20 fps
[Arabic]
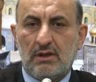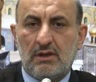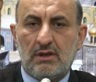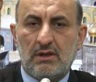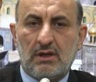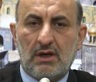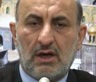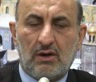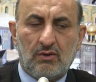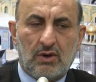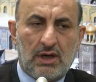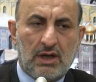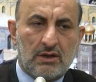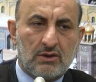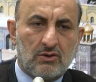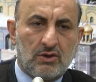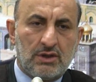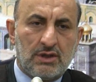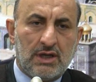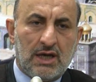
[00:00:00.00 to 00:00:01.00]
أولا
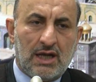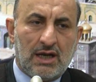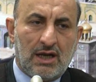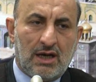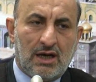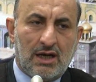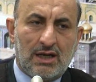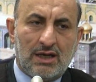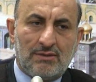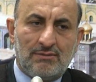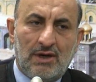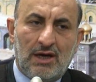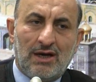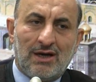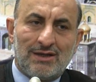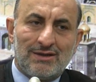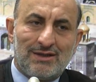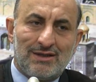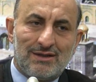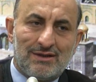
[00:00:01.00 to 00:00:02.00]
قلنا العالم
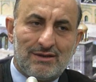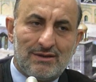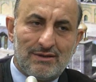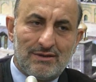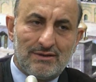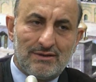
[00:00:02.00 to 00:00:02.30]
حادث